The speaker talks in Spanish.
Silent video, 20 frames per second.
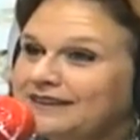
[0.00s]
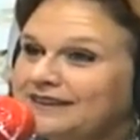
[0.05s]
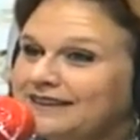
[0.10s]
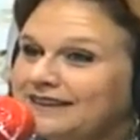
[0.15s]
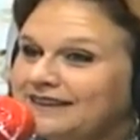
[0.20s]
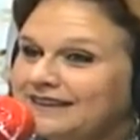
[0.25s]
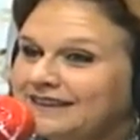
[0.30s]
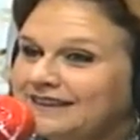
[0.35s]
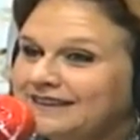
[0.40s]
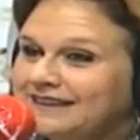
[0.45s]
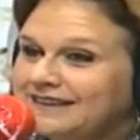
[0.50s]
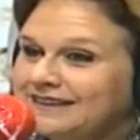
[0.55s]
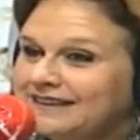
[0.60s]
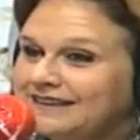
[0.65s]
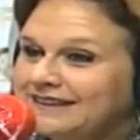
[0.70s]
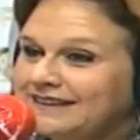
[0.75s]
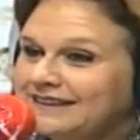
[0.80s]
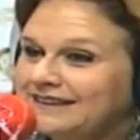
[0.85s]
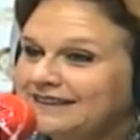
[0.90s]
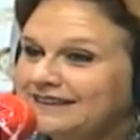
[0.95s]

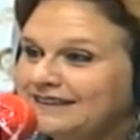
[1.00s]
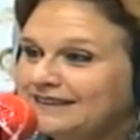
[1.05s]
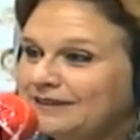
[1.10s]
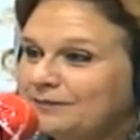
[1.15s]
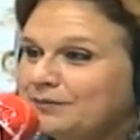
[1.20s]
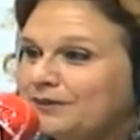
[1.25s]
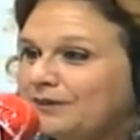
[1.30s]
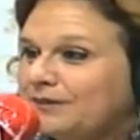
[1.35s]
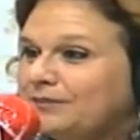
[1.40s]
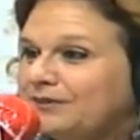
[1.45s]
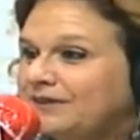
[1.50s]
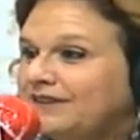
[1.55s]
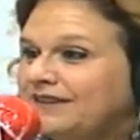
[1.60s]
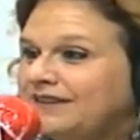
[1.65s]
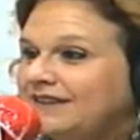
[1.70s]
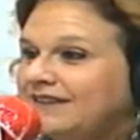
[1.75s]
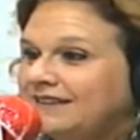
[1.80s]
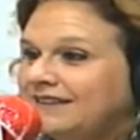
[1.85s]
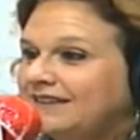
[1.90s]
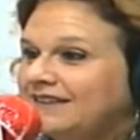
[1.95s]
eh, después,
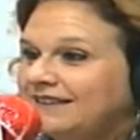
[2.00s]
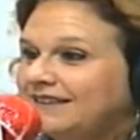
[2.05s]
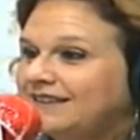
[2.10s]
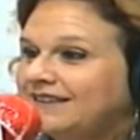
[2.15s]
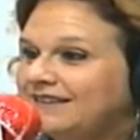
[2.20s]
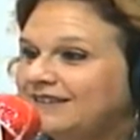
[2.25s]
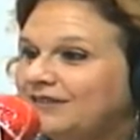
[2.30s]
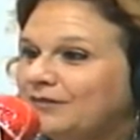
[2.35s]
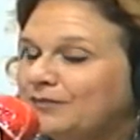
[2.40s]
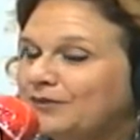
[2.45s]
pues,